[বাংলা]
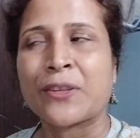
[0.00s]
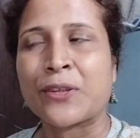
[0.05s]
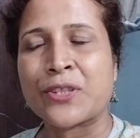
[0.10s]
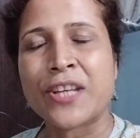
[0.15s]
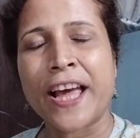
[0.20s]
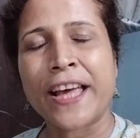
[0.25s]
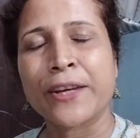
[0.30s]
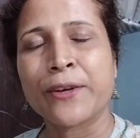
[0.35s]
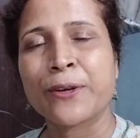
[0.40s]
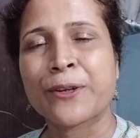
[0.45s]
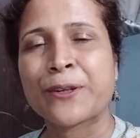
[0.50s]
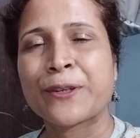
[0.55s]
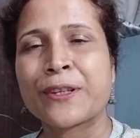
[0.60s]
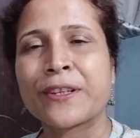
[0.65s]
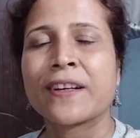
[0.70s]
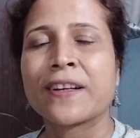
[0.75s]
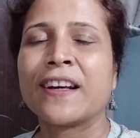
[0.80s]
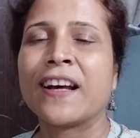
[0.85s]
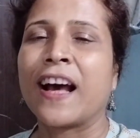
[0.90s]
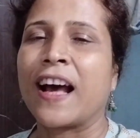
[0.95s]
যাই হোক
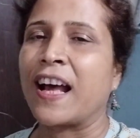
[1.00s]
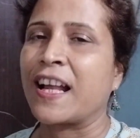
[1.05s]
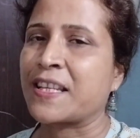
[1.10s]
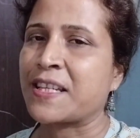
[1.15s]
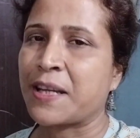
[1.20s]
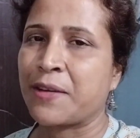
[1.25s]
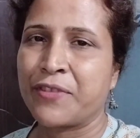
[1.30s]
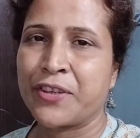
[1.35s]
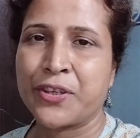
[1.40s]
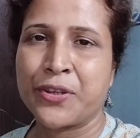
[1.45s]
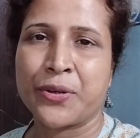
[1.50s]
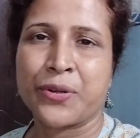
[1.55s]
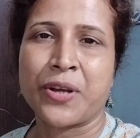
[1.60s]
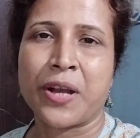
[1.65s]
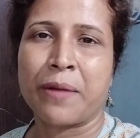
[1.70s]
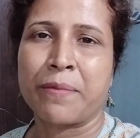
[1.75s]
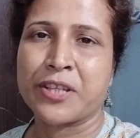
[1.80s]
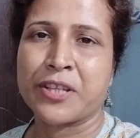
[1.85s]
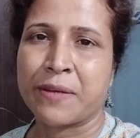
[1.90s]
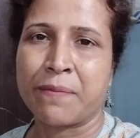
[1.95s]
আজকে ভিডিওটা
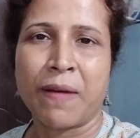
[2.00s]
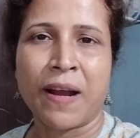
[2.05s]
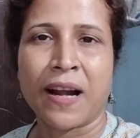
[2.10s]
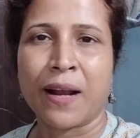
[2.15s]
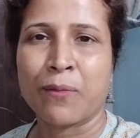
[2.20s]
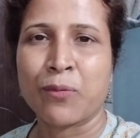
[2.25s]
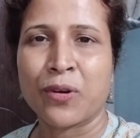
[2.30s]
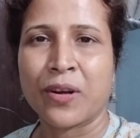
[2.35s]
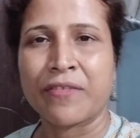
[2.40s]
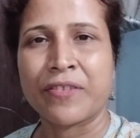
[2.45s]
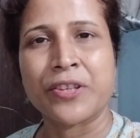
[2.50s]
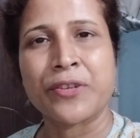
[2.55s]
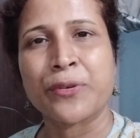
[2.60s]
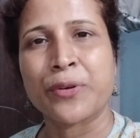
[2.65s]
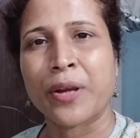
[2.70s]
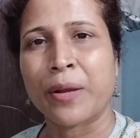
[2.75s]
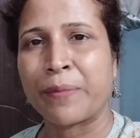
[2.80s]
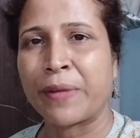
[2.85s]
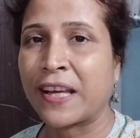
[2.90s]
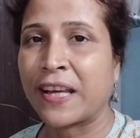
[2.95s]
বেশি বাড়াবো না ভিডিওটা
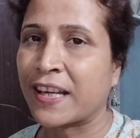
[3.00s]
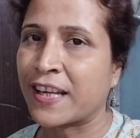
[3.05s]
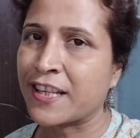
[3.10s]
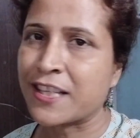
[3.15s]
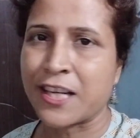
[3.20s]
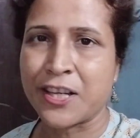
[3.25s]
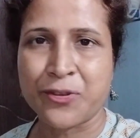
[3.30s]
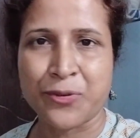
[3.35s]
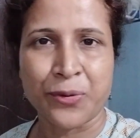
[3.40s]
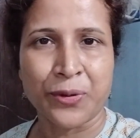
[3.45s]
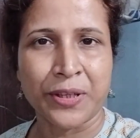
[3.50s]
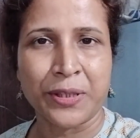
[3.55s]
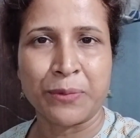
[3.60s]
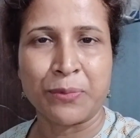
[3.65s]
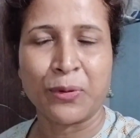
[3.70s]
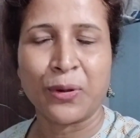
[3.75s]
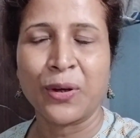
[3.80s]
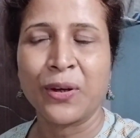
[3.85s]
আমি এখানেই শেষ করে দিব